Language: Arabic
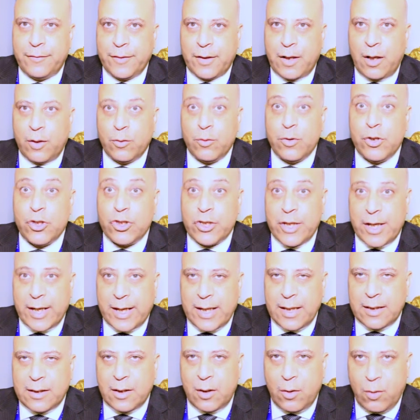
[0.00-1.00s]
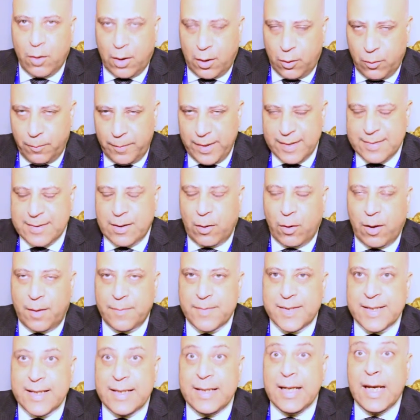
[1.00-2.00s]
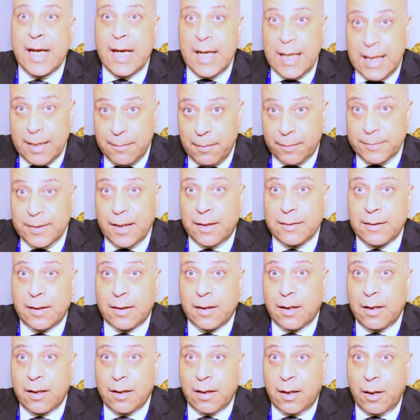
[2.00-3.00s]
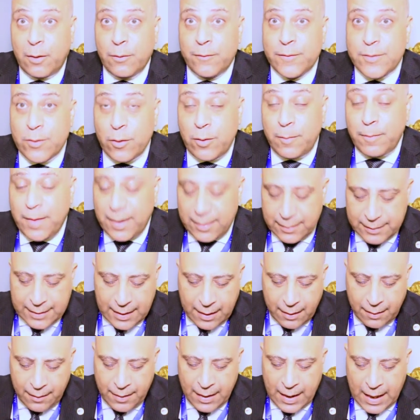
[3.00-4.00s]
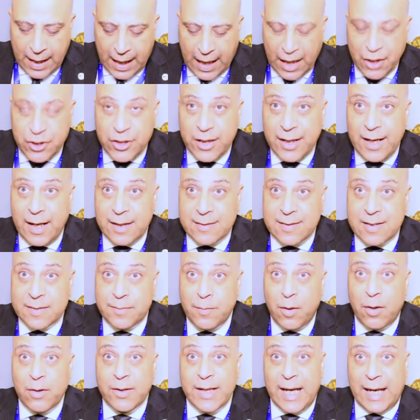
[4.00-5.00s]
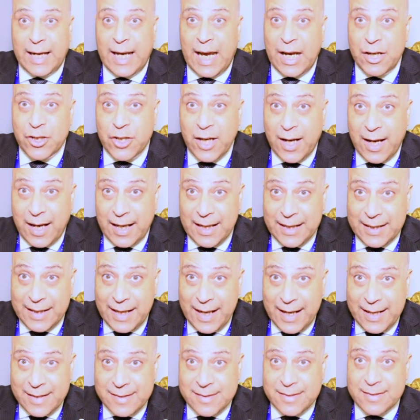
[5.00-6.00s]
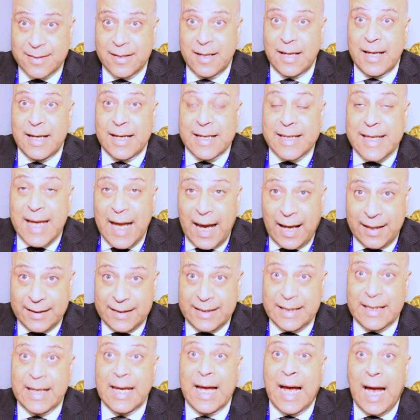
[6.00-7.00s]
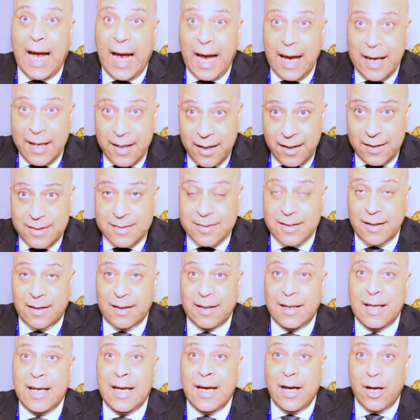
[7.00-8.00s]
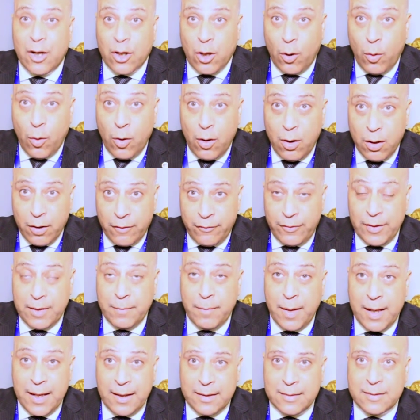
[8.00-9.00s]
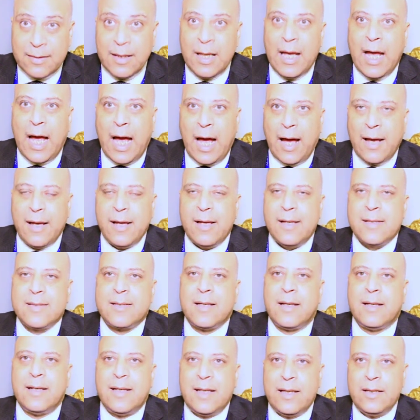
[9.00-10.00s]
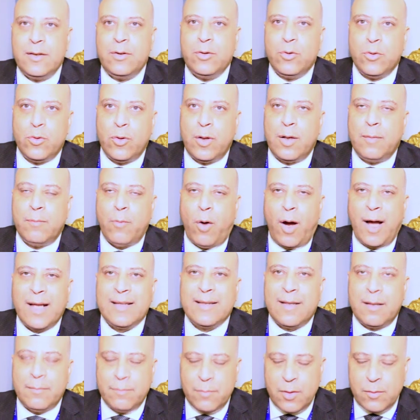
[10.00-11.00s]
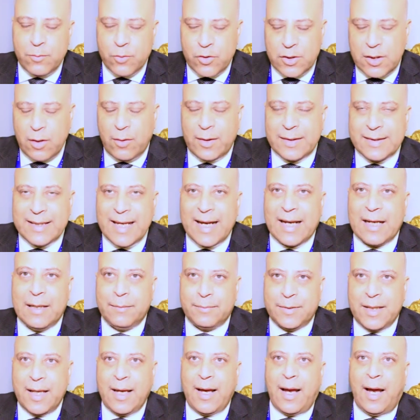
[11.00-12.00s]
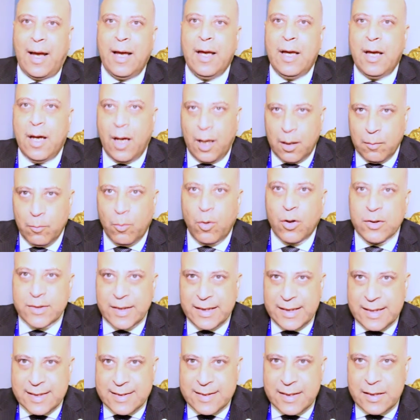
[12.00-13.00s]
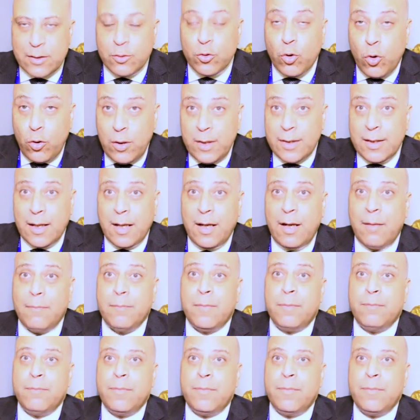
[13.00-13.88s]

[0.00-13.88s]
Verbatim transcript: في قانون الشركات اللي هو قانون 159 لما بتعدل قانون سوق المال ده هيشجع الاستثمار يعني هيشغل الناس يعني هيحصل رواج في البلد هيحصل انه معد مستوى الدخل بتاع المواطن يزيد كل ده